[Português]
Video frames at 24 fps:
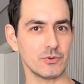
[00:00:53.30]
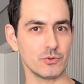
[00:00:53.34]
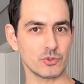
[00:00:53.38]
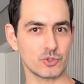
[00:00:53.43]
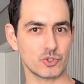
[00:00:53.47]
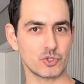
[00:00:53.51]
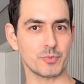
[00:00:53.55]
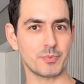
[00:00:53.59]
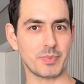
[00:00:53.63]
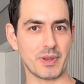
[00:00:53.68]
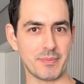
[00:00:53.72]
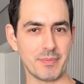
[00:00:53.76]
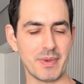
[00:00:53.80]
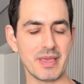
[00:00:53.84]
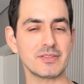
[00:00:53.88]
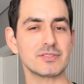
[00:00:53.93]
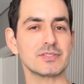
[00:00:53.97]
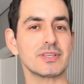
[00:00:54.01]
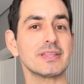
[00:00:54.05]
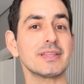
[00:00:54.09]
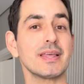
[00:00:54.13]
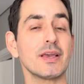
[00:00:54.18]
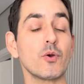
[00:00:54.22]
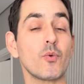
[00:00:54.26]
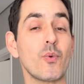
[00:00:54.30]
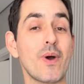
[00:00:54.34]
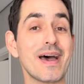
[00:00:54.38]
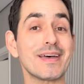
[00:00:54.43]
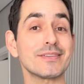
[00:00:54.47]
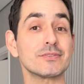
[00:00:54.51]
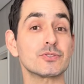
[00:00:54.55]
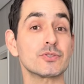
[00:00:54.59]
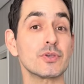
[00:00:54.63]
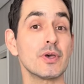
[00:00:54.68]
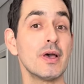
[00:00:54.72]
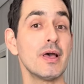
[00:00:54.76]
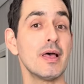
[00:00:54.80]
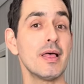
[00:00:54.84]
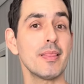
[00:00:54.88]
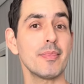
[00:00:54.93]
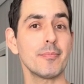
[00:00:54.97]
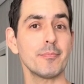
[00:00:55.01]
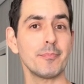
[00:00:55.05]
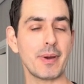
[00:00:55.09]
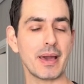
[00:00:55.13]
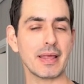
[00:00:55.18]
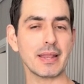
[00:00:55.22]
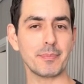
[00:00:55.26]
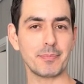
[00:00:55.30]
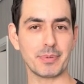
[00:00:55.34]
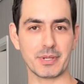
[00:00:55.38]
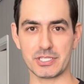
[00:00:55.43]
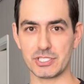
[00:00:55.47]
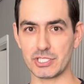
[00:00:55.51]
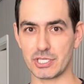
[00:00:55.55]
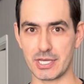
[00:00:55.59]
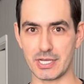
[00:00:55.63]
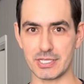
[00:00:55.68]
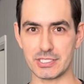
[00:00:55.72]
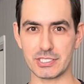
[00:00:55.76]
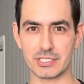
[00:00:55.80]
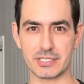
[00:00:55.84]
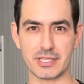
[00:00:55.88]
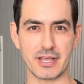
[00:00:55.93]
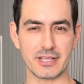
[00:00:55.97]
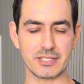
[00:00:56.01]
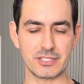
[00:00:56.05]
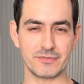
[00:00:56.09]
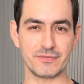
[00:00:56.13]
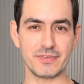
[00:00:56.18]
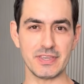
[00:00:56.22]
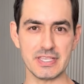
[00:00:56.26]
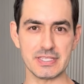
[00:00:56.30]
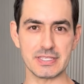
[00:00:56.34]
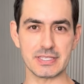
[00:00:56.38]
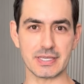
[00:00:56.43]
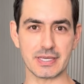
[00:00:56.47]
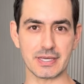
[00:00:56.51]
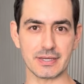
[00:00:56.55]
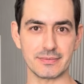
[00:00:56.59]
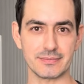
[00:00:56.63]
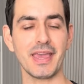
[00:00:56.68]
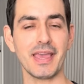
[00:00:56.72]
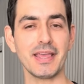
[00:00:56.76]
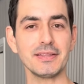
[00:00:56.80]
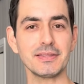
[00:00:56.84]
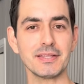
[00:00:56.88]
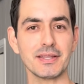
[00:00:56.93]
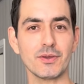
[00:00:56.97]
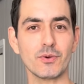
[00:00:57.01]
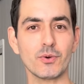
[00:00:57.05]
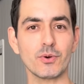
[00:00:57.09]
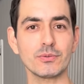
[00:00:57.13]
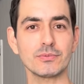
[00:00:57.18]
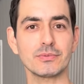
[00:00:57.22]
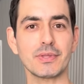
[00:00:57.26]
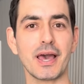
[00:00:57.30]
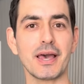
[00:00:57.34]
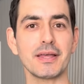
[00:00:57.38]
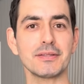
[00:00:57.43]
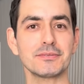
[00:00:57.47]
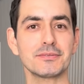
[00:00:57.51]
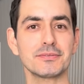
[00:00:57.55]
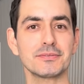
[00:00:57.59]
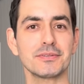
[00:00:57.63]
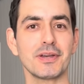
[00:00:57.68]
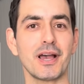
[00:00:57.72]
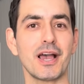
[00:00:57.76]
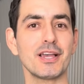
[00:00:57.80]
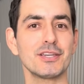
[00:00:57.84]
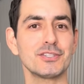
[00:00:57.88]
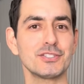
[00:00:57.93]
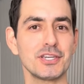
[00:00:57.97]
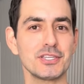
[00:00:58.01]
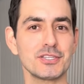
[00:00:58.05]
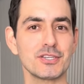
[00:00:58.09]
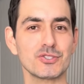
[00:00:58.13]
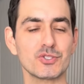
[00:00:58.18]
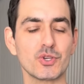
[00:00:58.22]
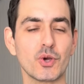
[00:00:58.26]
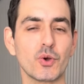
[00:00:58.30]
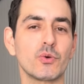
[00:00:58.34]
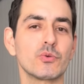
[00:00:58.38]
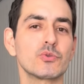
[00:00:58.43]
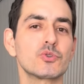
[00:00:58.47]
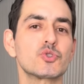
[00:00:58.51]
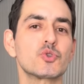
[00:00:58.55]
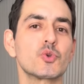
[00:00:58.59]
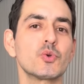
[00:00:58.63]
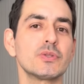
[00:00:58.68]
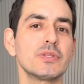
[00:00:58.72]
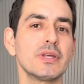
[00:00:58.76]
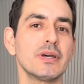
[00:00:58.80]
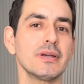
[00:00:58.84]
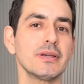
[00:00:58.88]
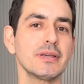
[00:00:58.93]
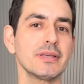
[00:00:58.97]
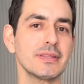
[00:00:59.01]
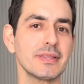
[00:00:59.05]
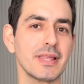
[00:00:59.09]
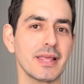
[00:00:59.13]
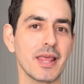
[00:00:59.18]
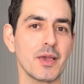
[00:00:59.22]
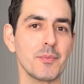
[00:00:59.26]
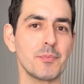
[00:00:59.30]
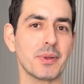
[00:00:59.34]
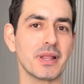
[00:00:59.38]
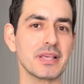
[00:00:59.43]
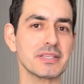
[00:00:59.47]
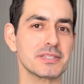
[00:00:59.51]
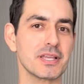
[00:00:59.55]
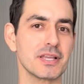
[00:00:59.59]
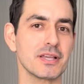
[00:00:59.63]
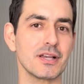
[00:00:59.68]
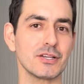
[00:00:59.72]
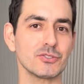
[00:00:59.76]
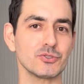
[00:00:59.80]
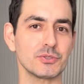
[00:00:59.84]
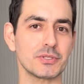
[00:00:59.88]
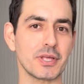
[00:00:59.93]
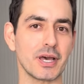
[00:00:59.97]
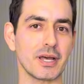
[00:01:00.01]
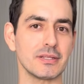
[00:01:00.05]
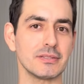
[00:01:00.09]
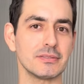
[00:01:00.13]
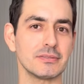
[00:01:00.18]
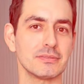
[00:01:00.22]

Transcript: os suplementos adequados para praticante de atividade física? Entre em contato, agende a sua consulta, terei o prazer em ajudar.